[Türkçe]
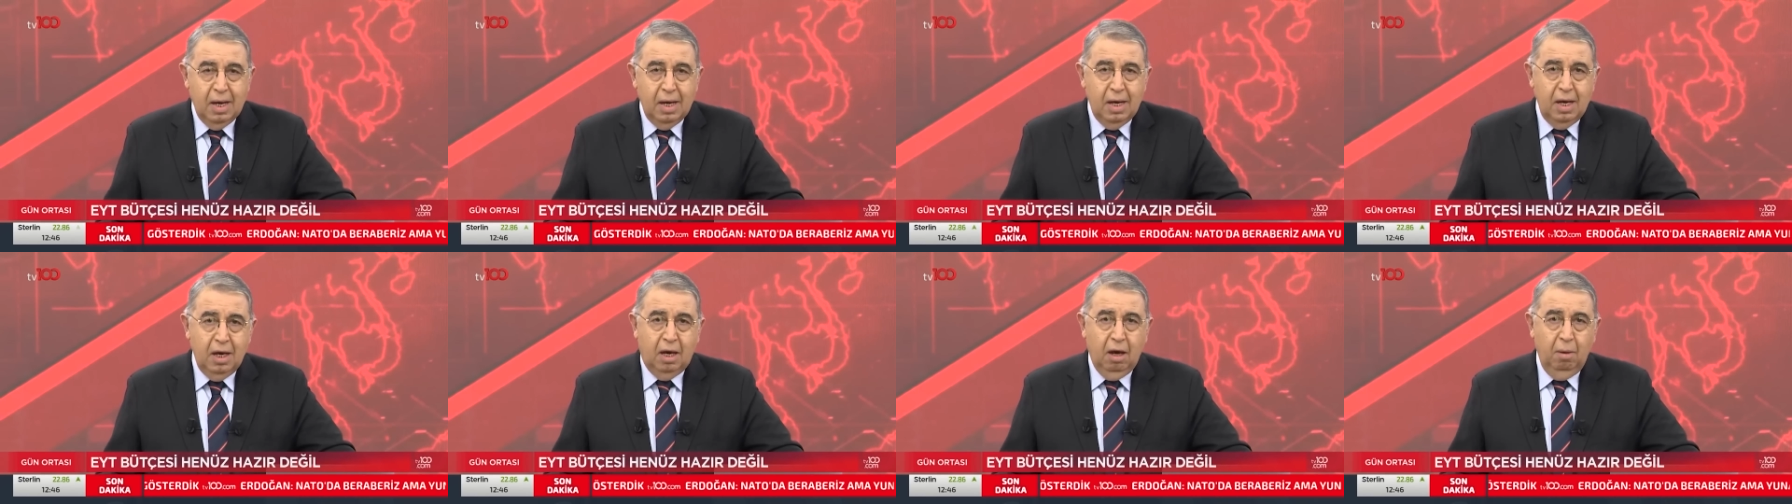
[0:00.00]

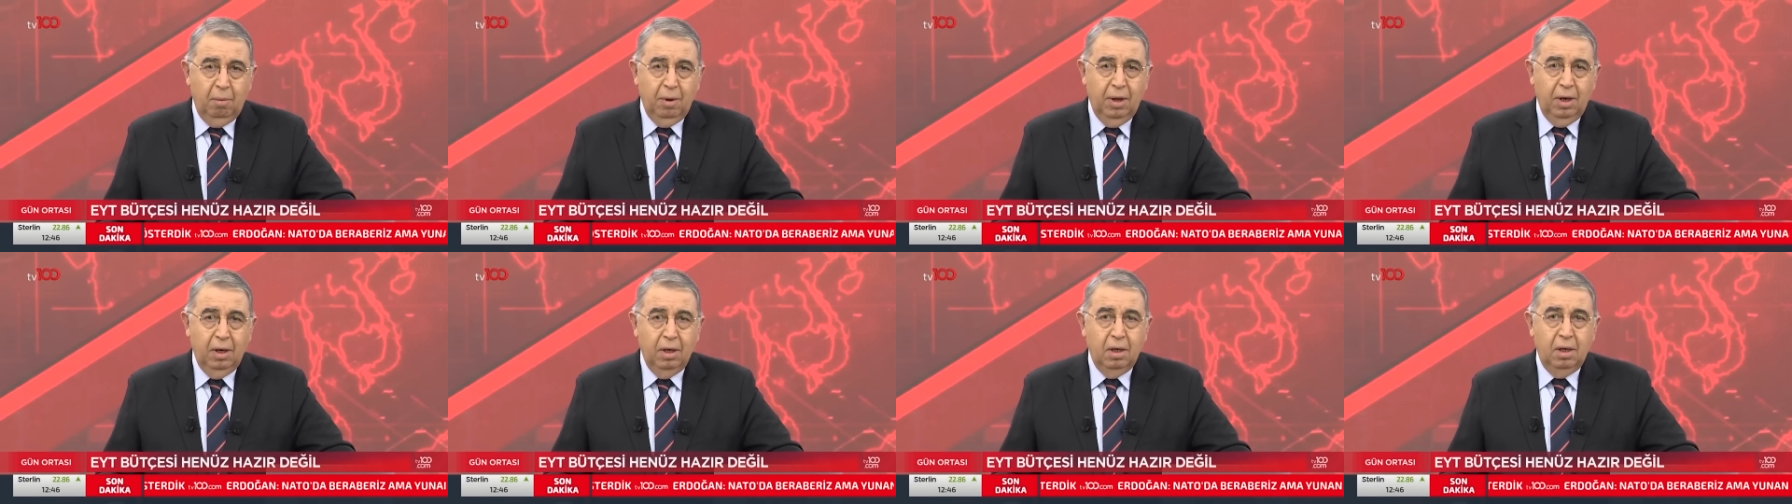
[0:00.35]

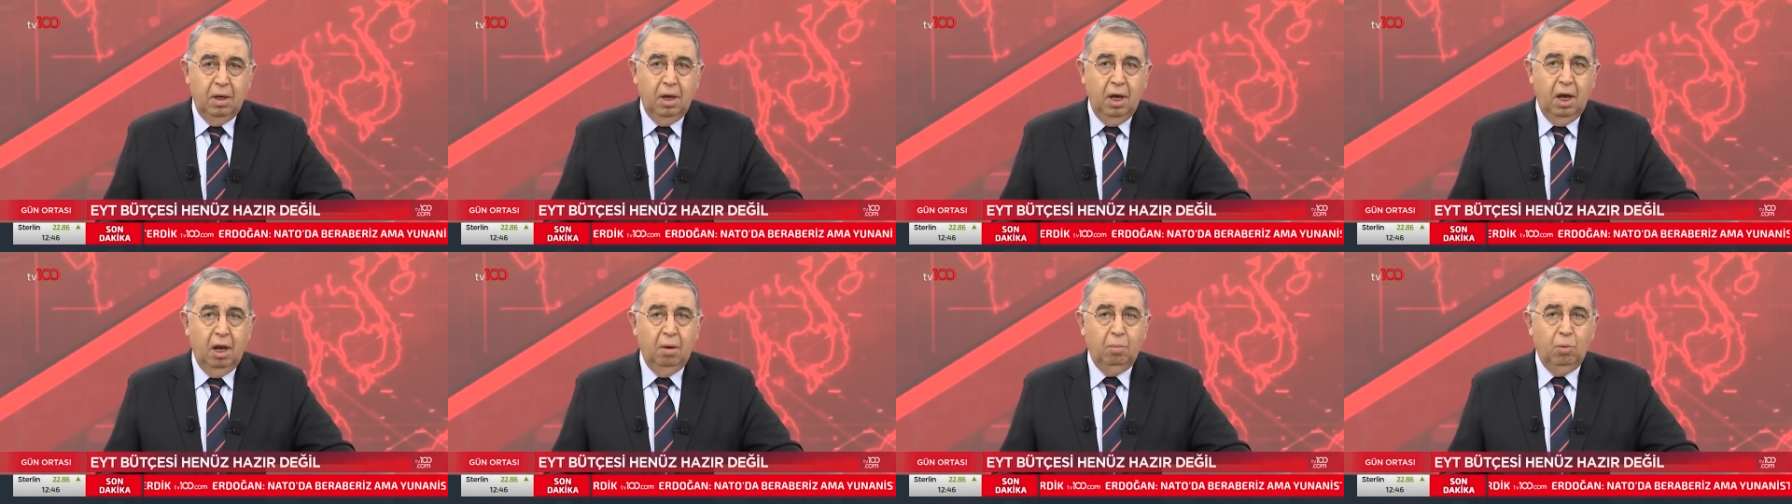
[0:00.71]

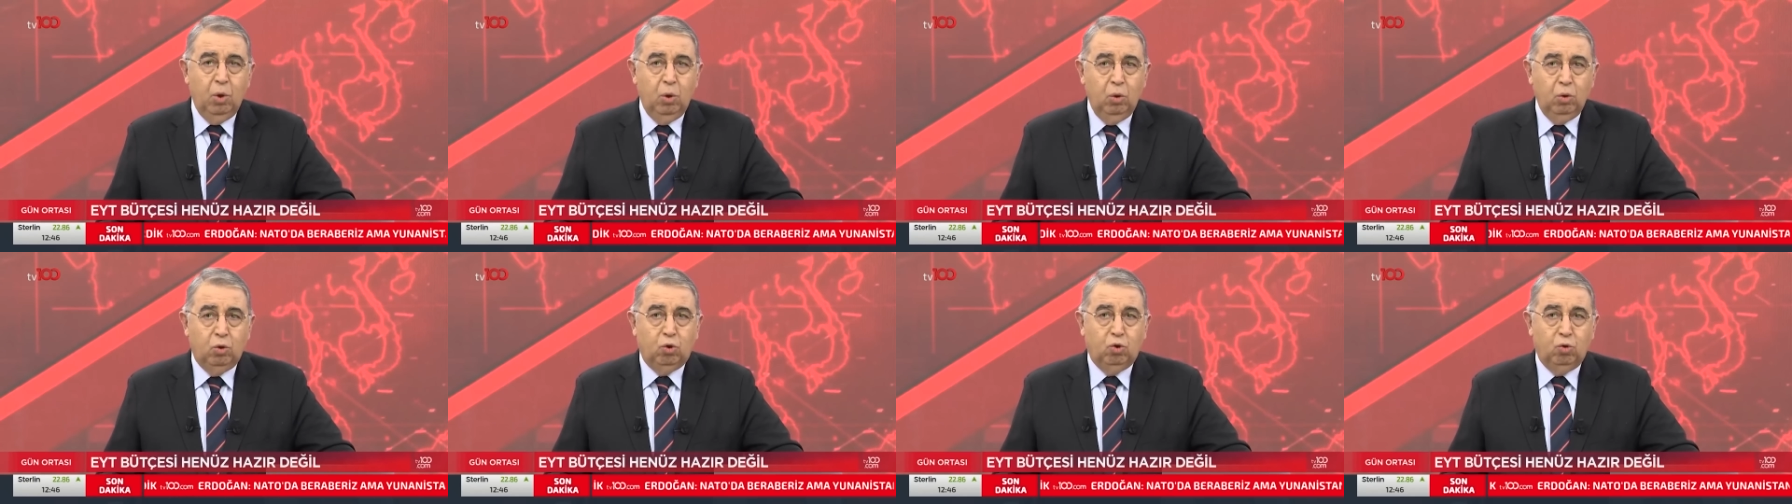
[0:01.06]

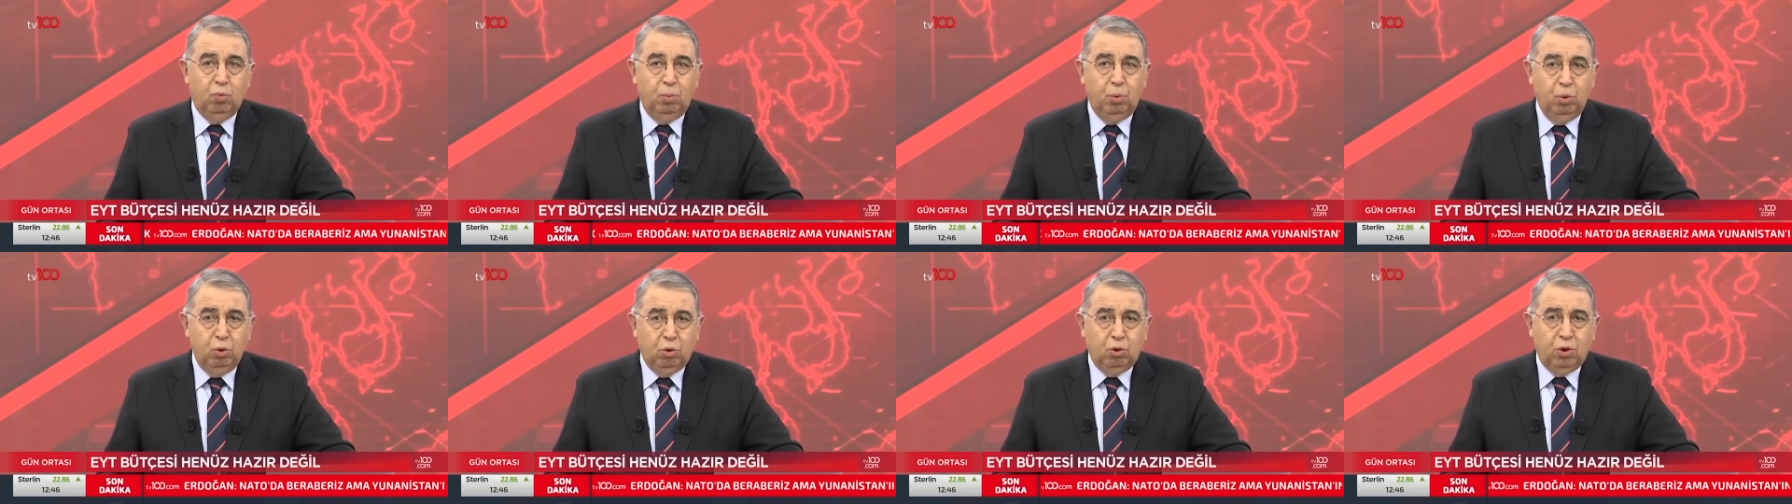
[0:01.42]
2023
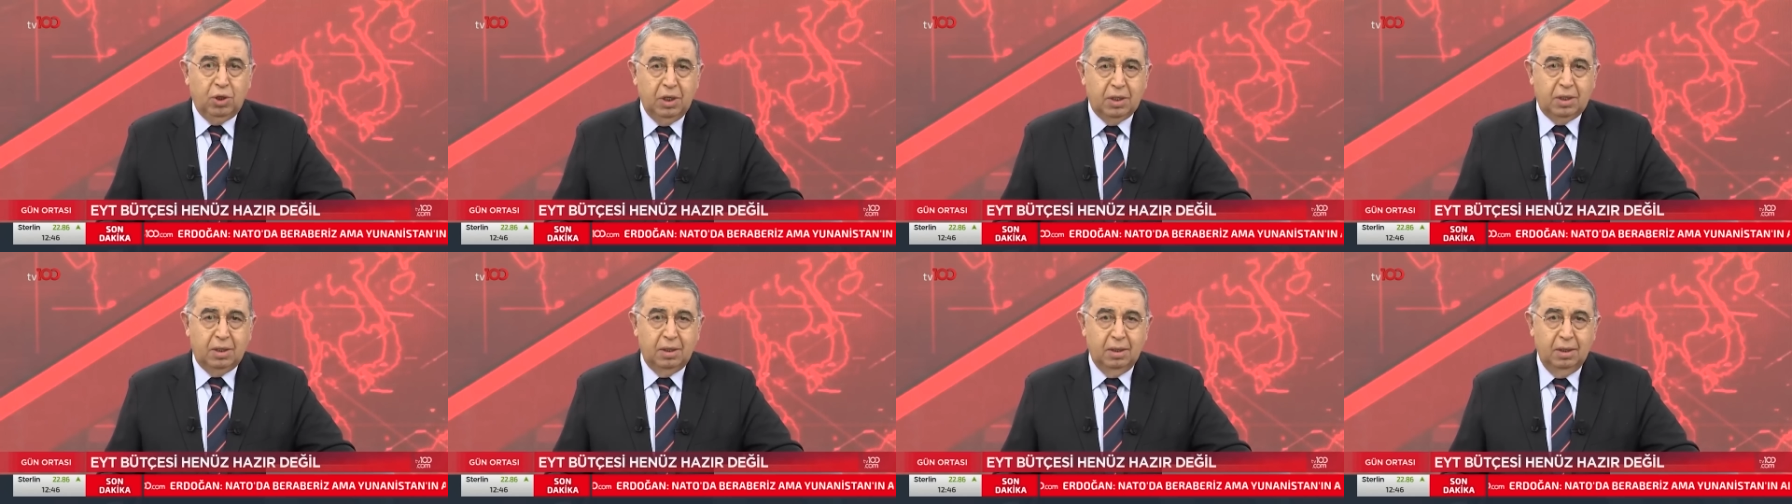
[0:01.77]

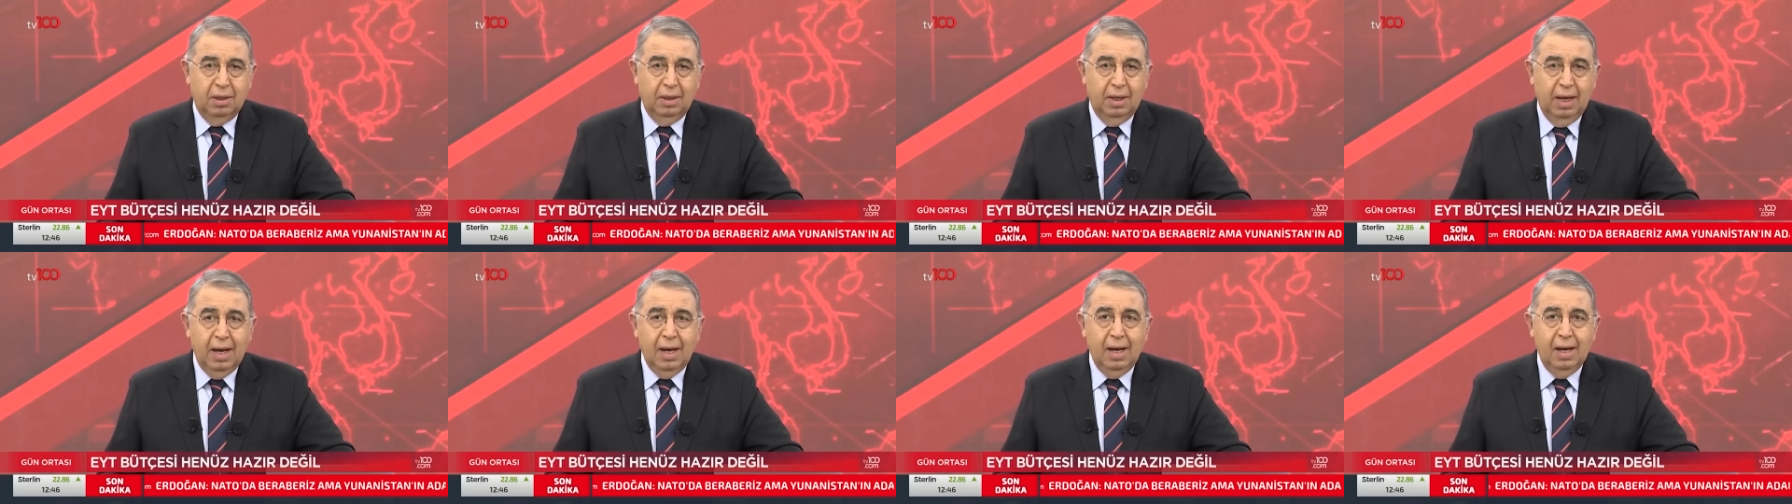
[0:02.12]

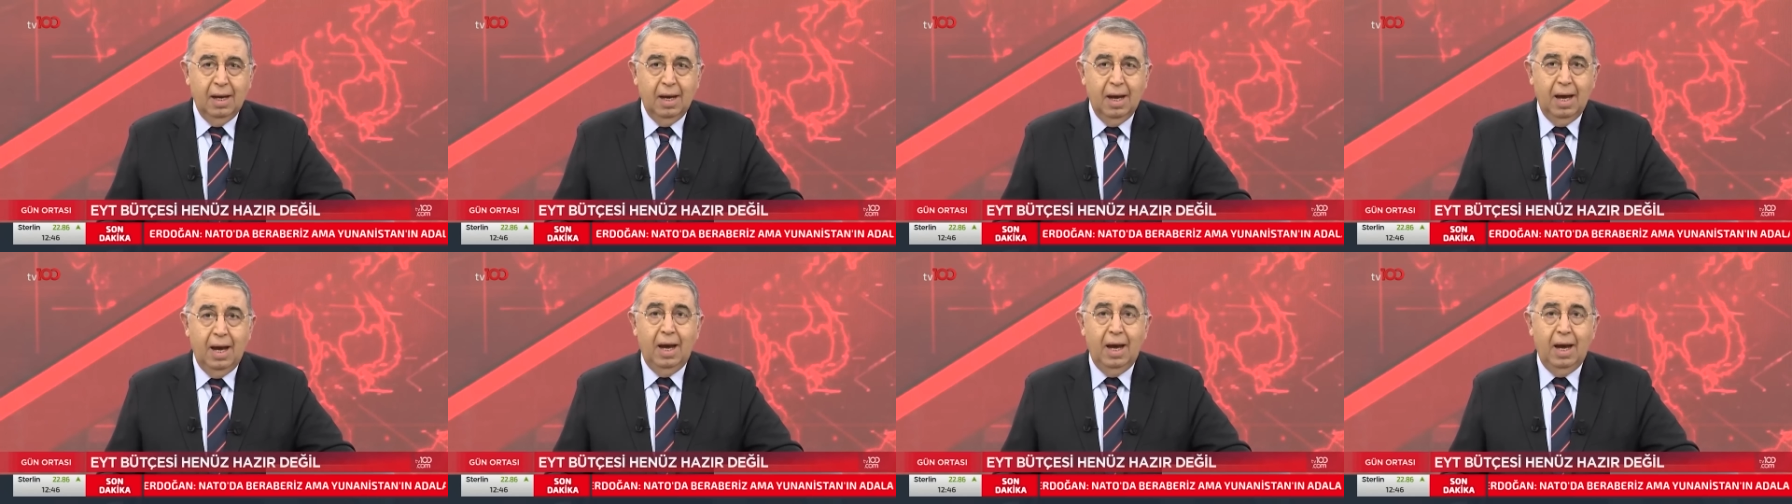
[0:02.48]
bütçesinde